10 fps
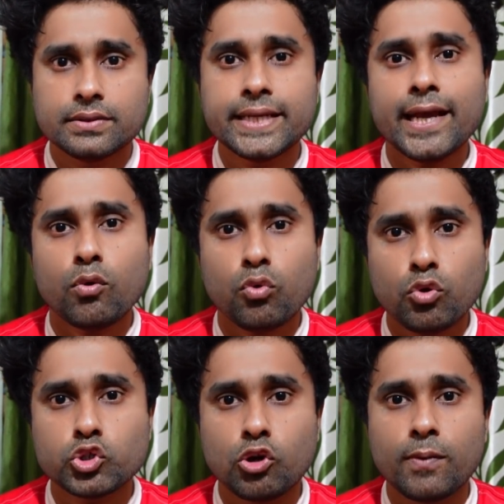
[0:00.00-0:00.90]
যে
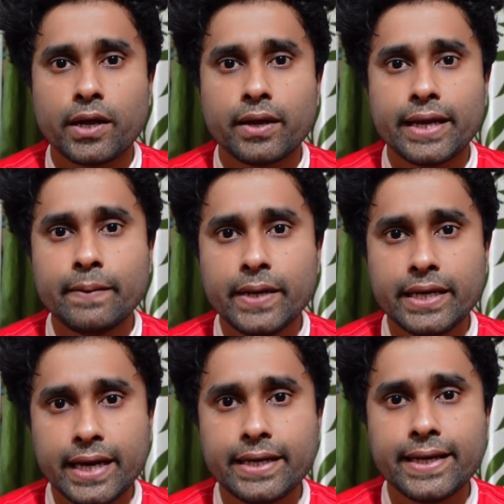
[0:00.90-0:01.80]
কোনো সময়
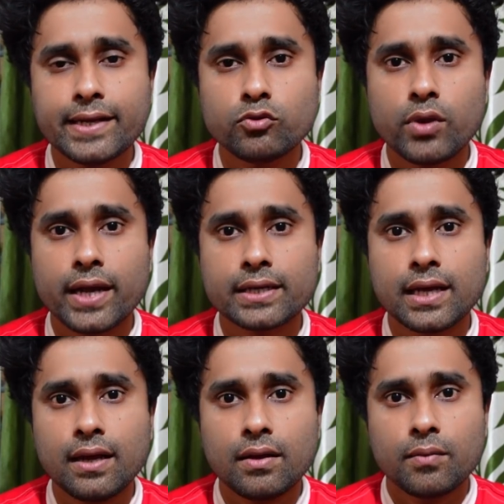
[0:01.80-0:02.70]
ইমিডিয়েটলি কিন্তু
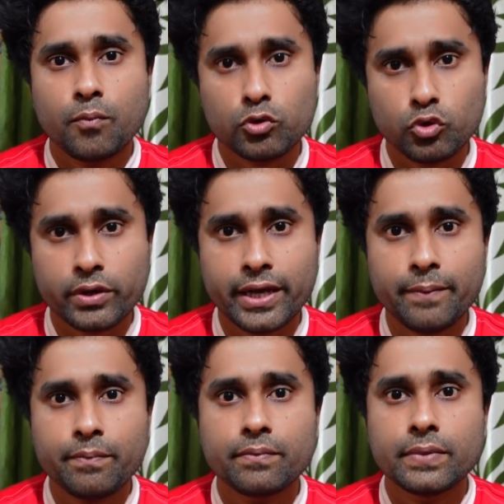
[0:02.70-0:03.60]
একটা
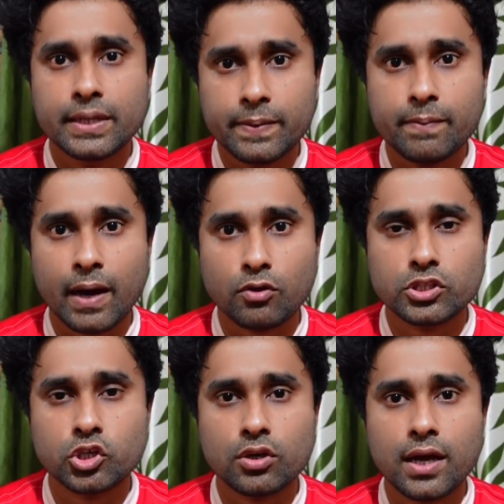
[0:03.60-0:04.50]
পদক্ষেপ নিবে ভারত
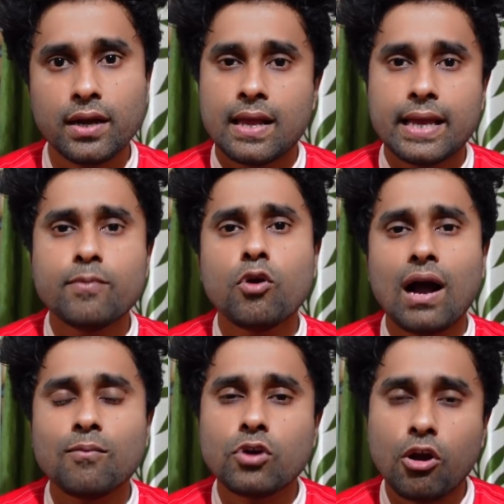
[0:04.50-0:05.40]
সরকার এবং
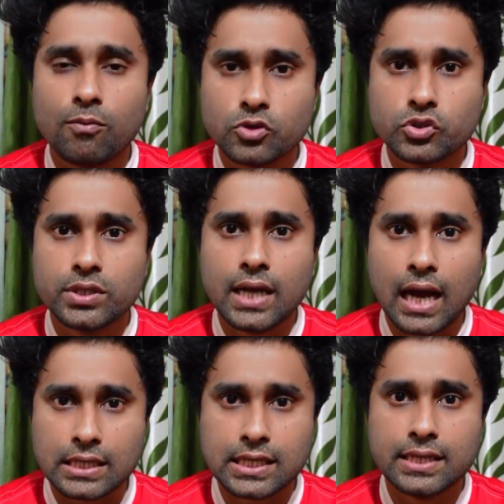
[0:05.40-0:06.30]
আমরা অবশ্যই
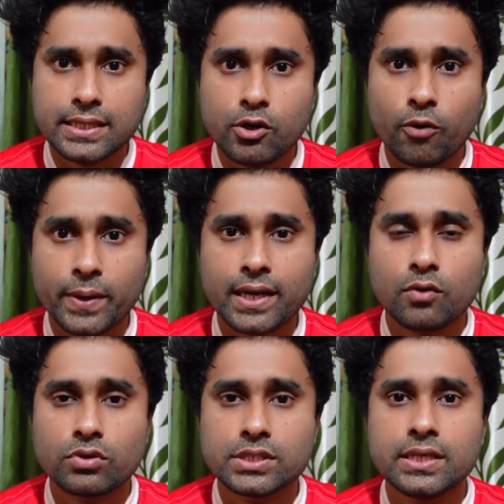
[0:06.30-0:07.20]
আশা নিয়ে অপেক্ষা
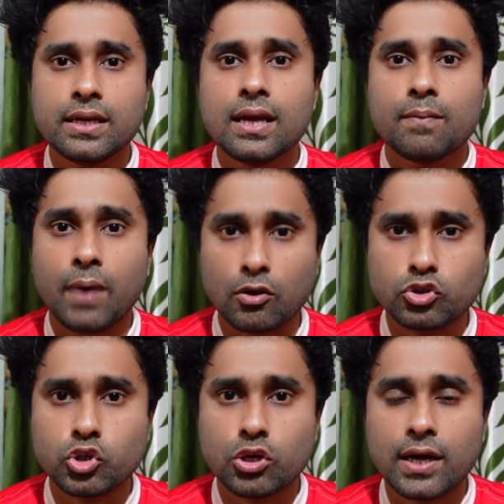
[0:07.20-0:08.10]
করছি
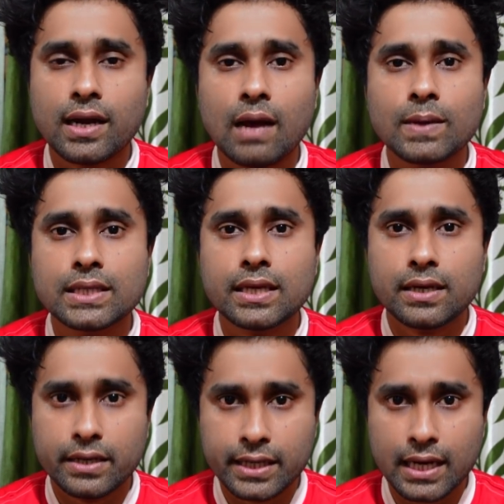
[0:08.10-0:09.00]
ভারত সরকার আমাদের
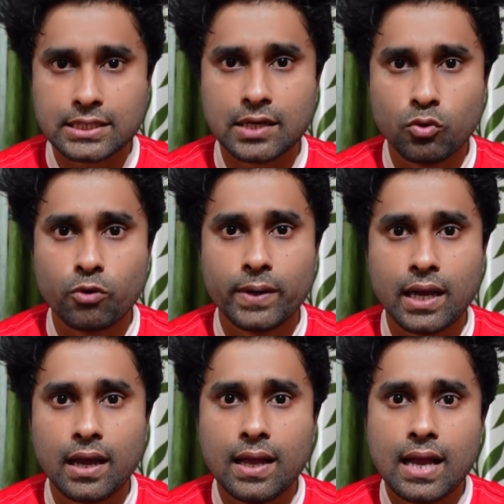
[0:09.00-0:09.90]
নিরাশা করবে
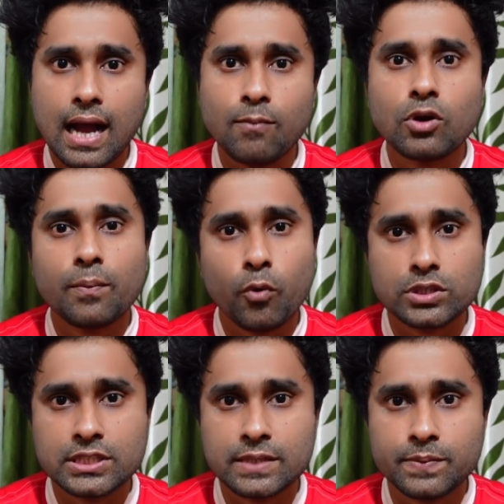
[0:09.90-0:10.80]
না আমরা
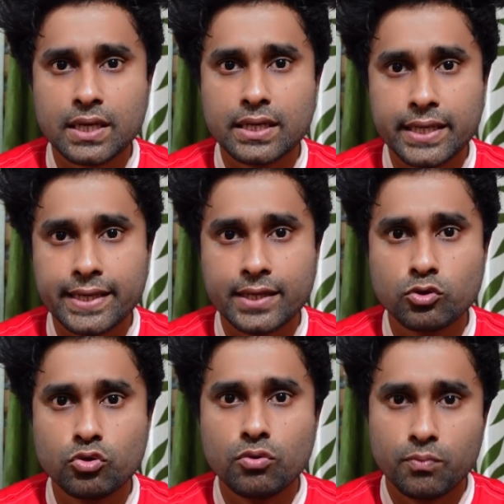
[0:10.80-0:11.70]
পজিটিভটা নিয়েই
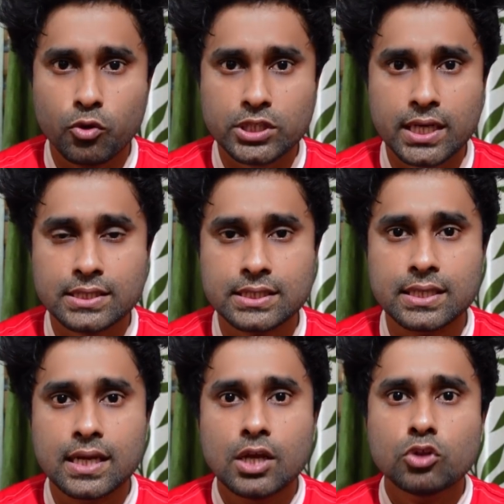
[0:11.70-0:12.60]
কিন্তু বসে আছি
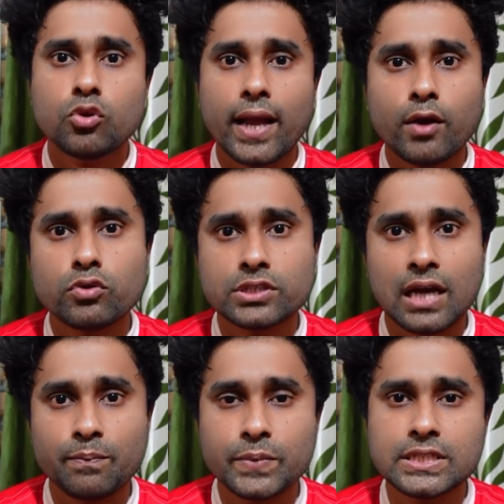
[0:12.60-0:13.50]
তো এখন
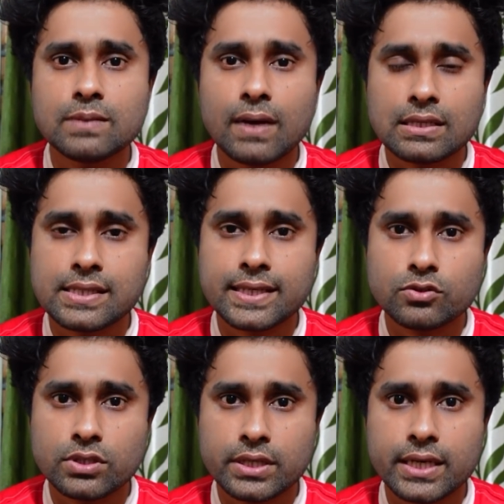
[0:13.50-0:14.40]
ছাব্বিশে মার্চ থেকে
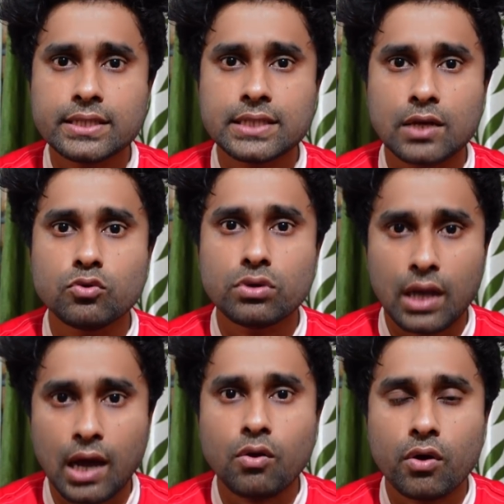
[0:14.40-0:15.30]
যদি ট্রেন চালু
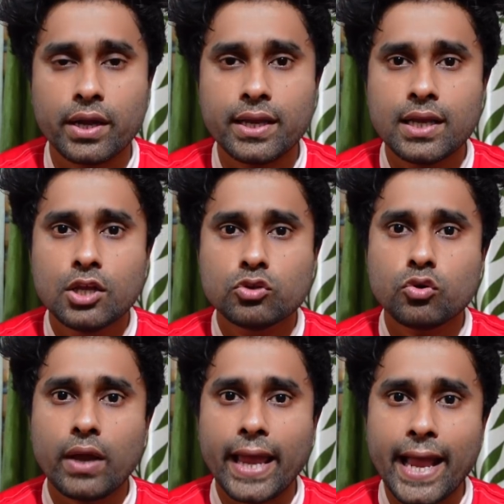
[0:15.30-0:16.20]
নাও হয়
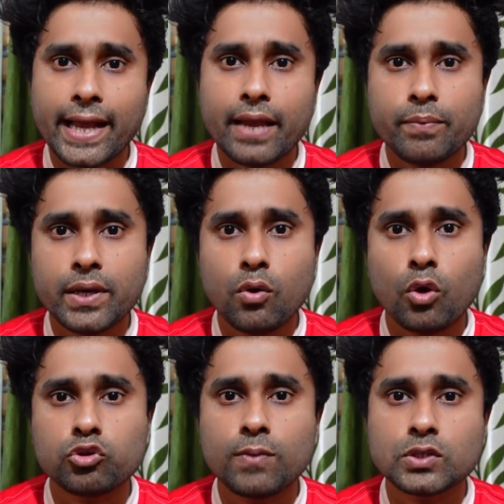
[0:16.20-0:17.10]
তো এক এপ্রিল
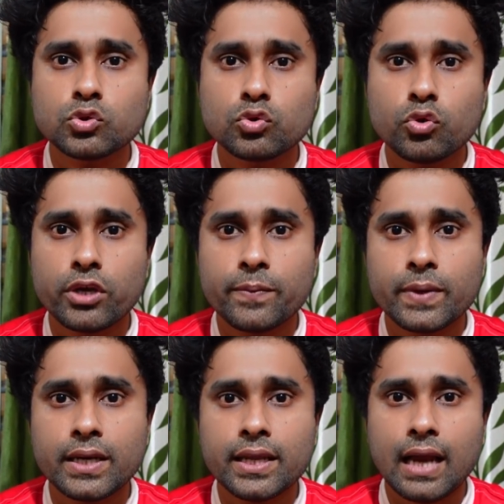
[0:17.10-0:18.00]
অথবা চোদ্দো
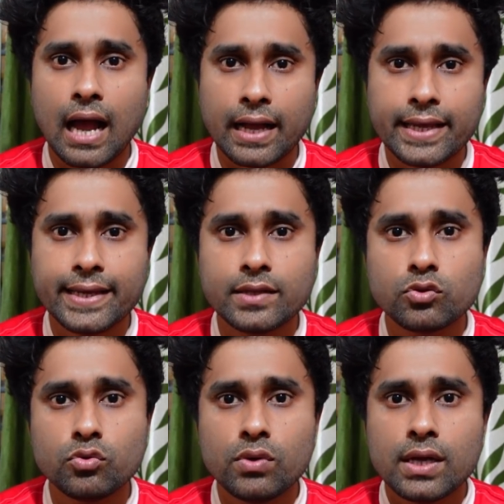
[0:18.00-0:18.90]
এপ্রিলের আগেই
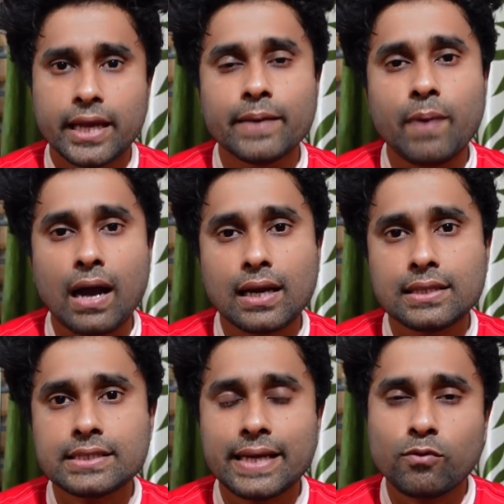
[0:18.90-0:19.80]
কিন্তু এই
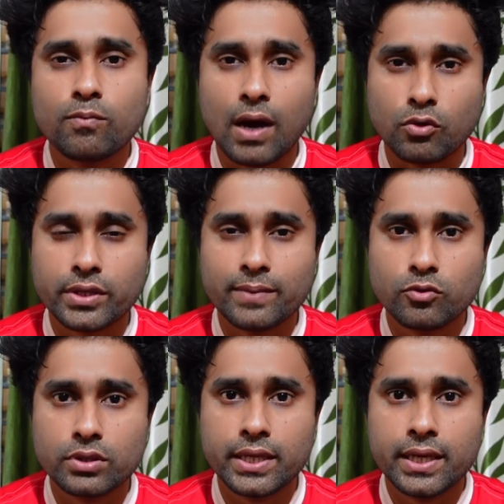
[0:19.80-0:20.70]
বাংলাদেশ এবং ভারতের
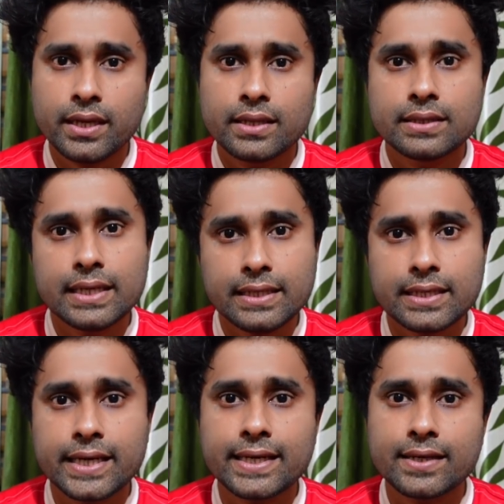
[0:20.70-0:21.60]
মধ্যে তিনটি
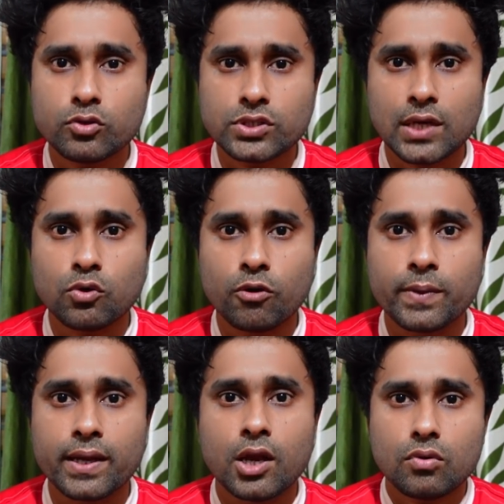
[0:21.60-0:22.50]
ট্রেন কিন্তু চালু হবে